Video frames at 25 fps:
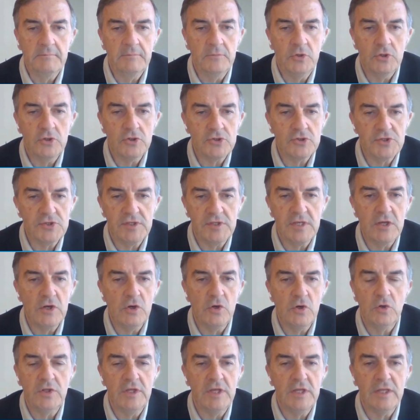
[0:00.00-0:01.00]
dos,
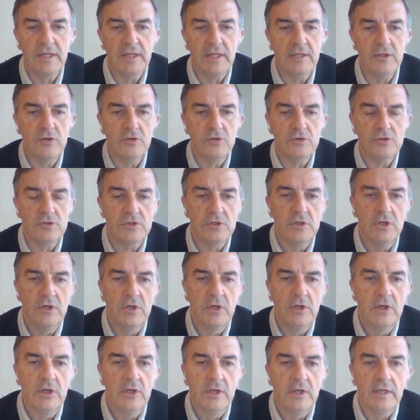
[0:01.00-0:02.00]
cinco, diez años
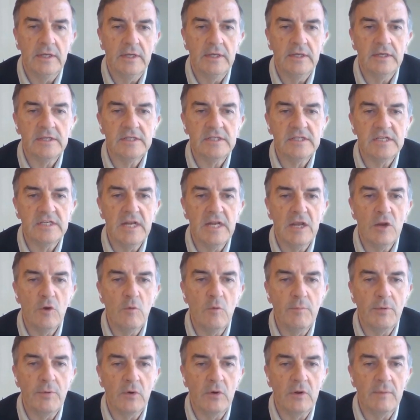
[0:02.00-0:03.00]
eh, sin
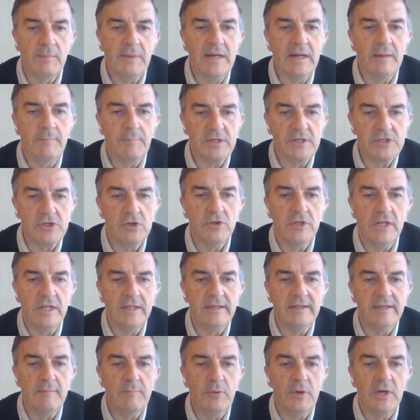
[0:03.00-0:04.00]
ningún problema. La presión
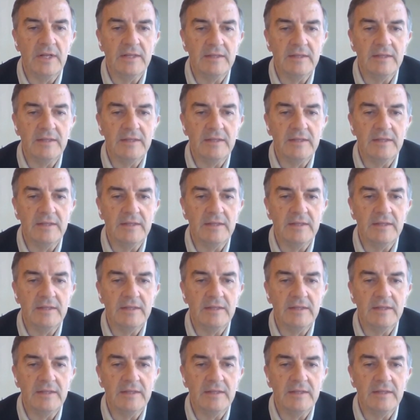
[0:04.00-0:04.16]
del tiempo